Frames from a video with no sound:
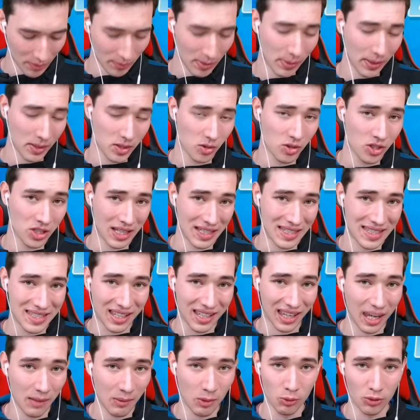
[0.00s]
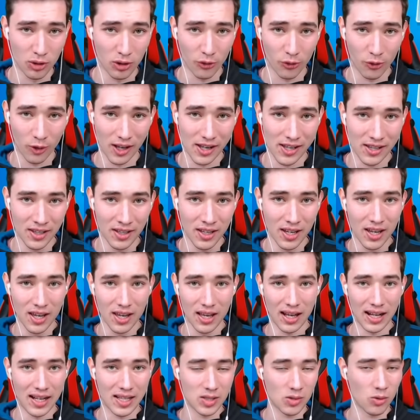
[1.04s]
Hat mir persönlich extrem gut gefallen.
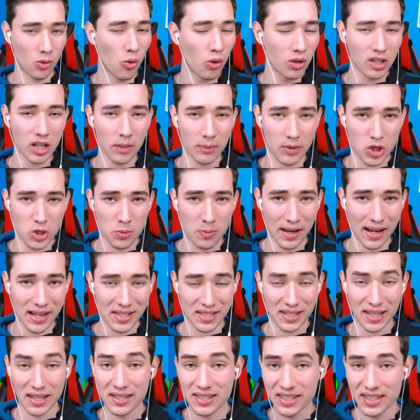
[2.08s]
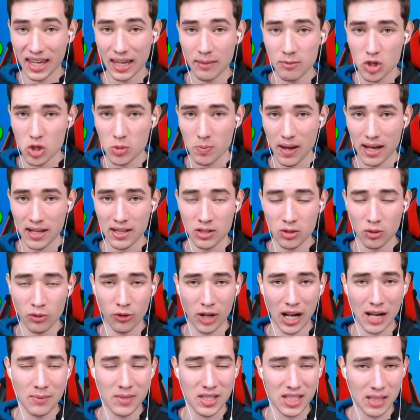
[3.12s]
Also unglaublich spaßig, extrem spannend und
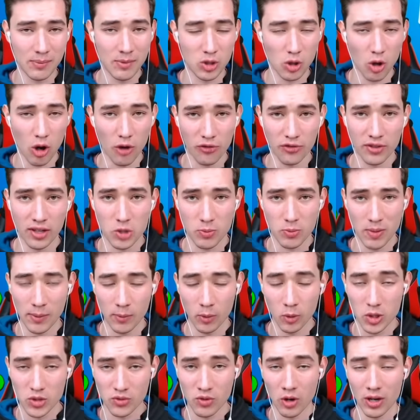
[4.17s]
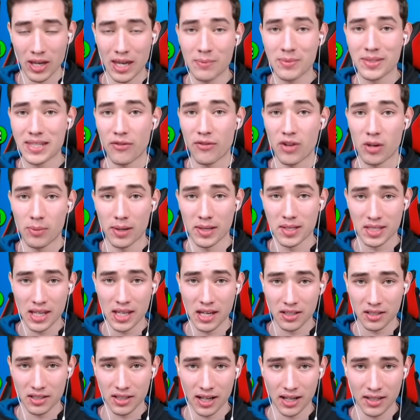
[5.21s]
vor allem ziemlich offener Spielmodus, wo auch eben sehr viel
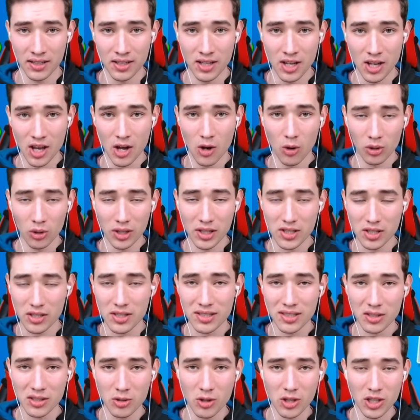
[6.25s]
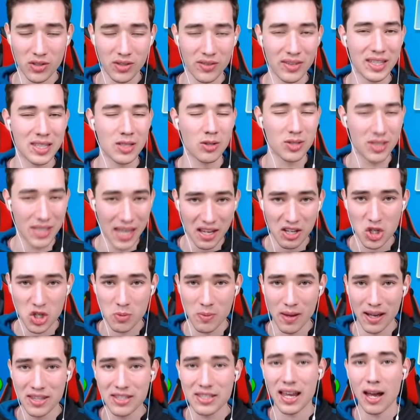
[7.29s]
passieren kann. Und ansonsten natürlich bin ich jetzt noch sehr
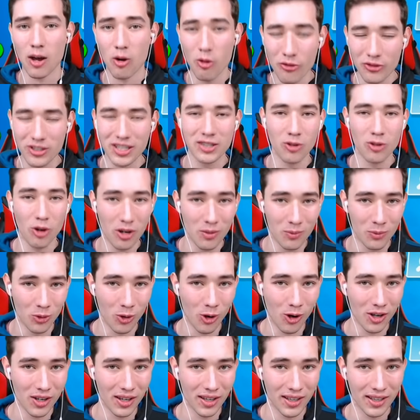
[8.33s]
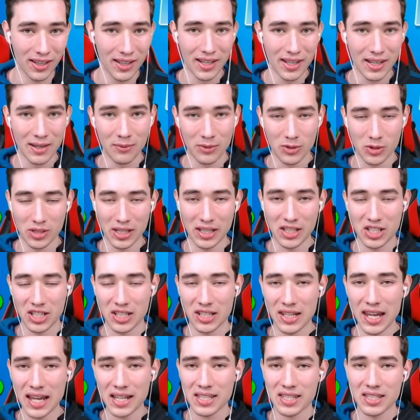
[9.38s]
gespannt auf die neuen Brawler, zu denen ich in
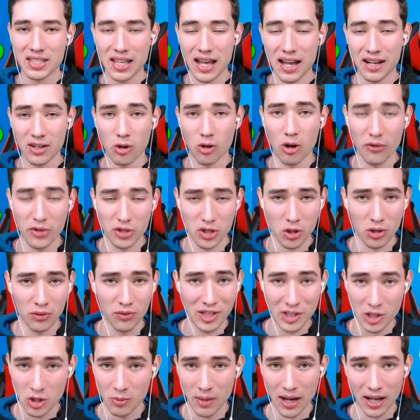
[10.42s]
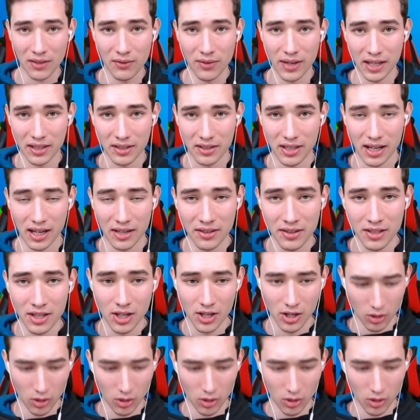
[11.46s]
den nächsten Tagen dann hoffentlich noch ein Video machen werden kann.